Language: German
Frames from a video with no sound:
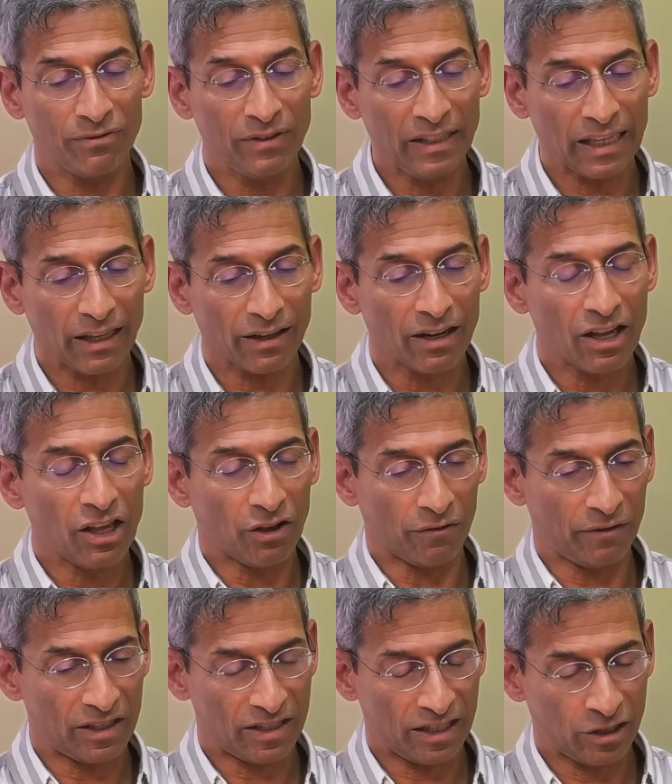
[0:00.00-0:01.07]
wir,
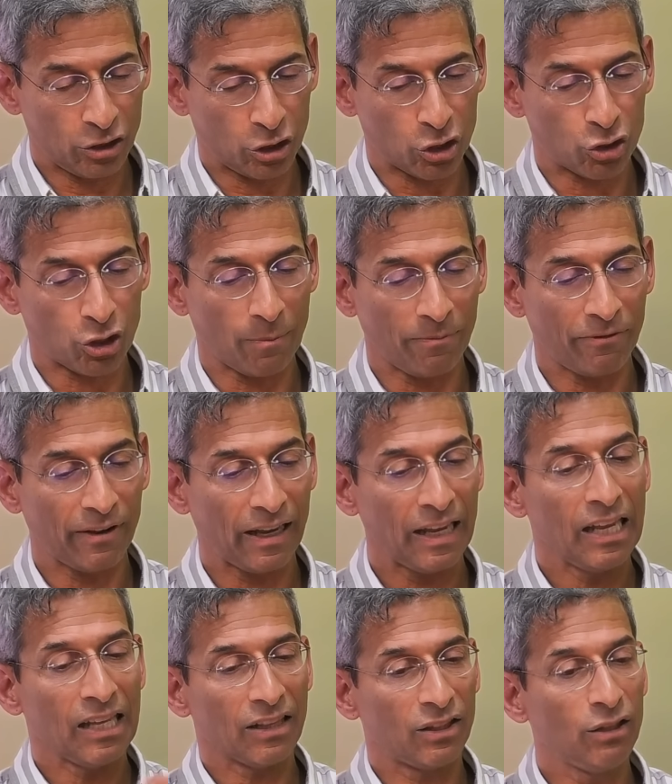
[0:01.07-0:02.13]
wir sind Geschöpfe,
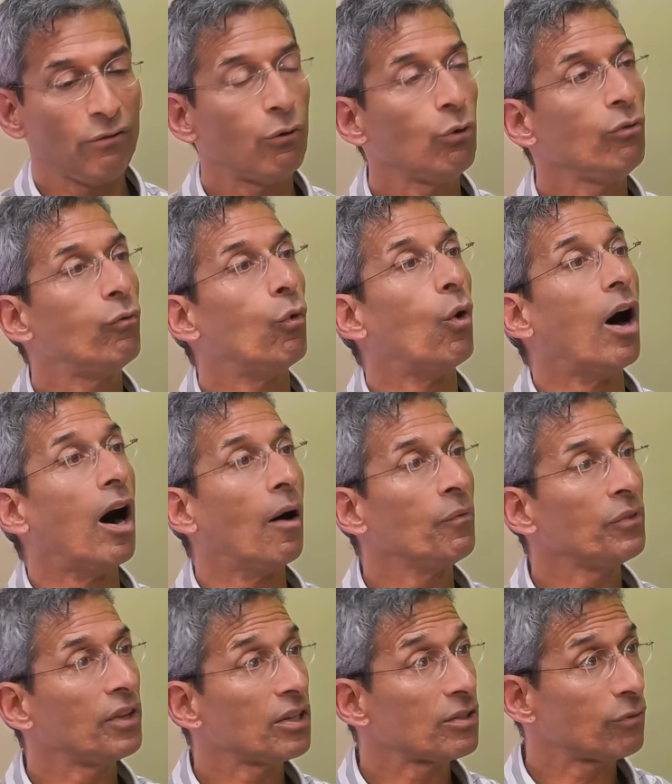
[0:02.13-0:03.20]
die von
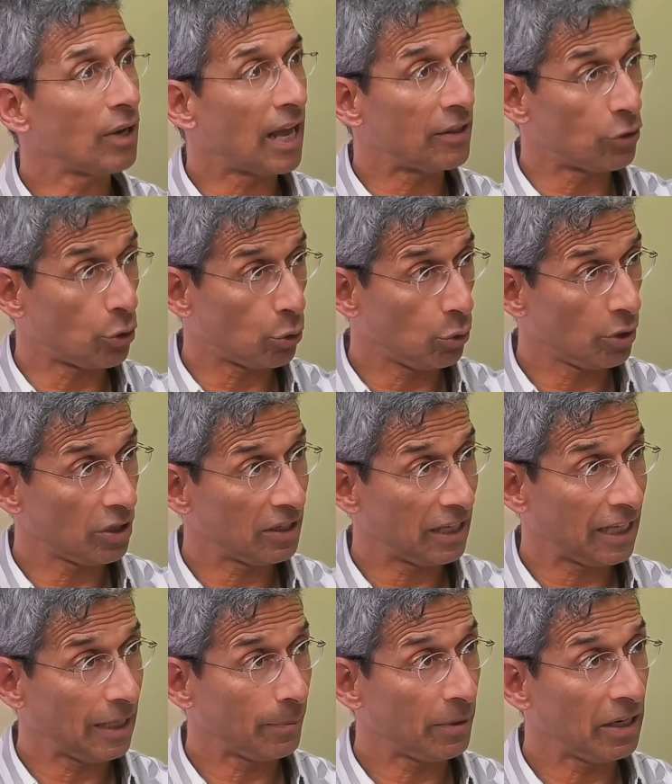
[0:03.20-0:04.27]
woanders, von einer höheren
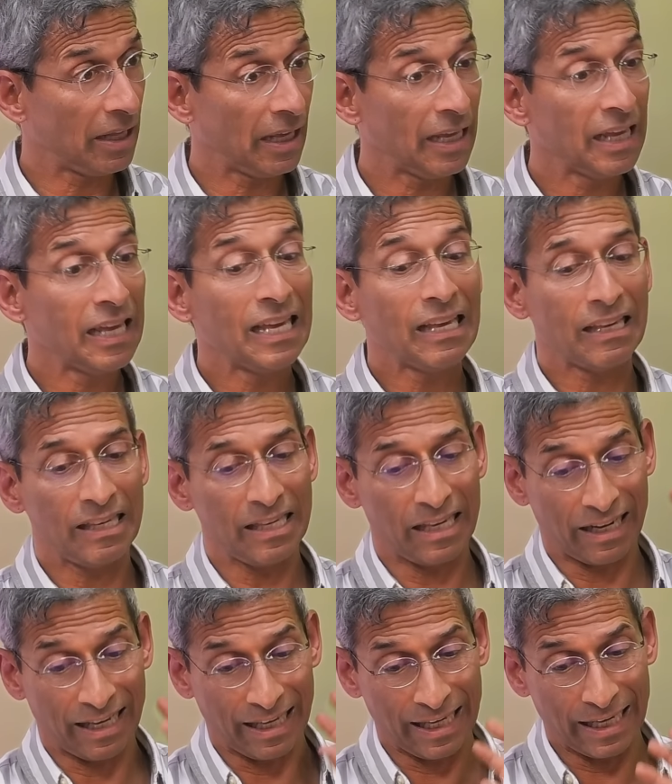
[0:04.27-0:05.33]
Ebene
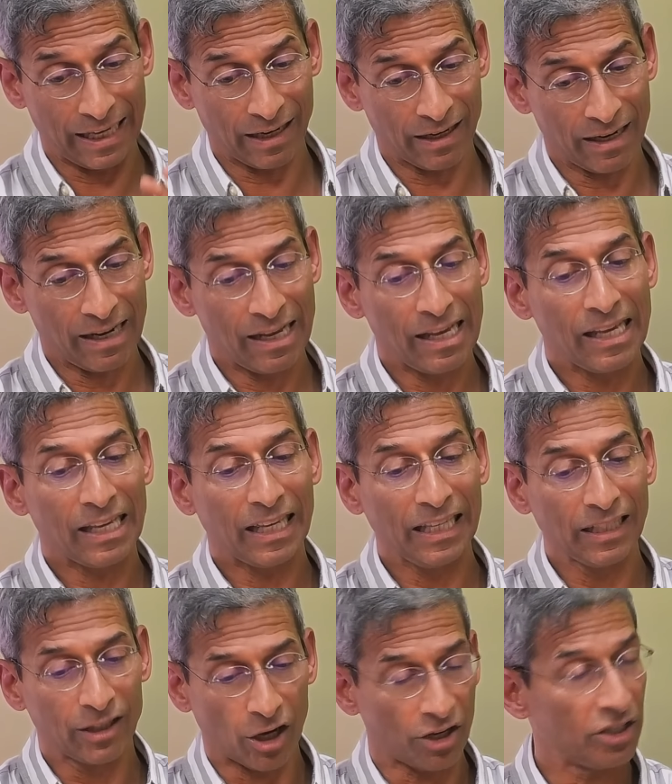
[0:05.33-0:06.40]
hierher
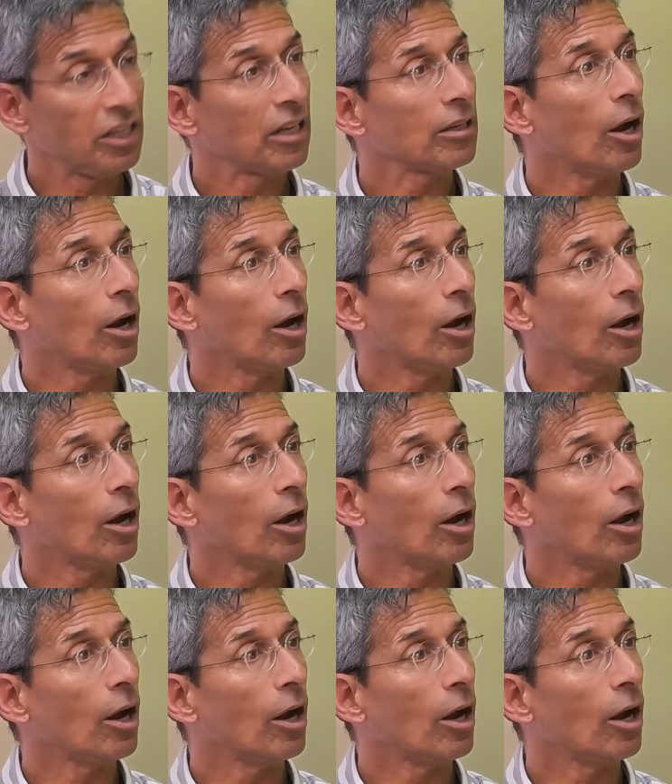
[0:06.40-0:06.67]
inkarniert